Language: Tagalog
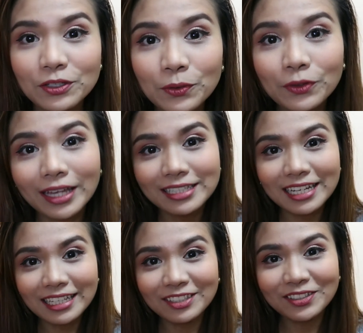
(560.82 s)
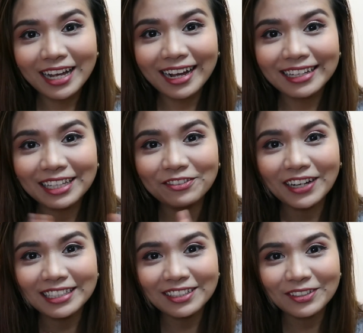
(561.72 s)
So, that's it. Ito na ang ating
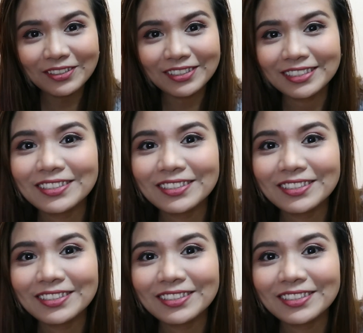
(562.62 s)
final look.